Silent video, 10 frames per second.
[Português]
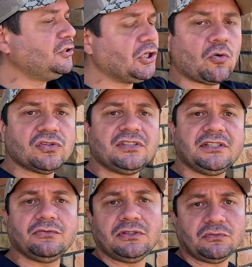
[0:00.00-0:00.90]
de
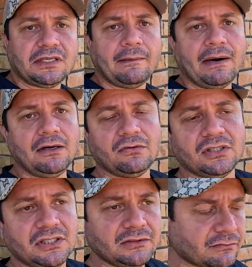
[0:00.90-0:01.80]
conseguir o teu trabalho
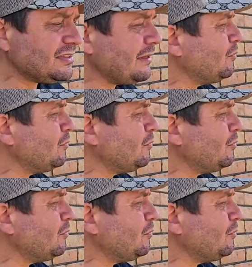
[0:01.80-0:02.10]
ali, sem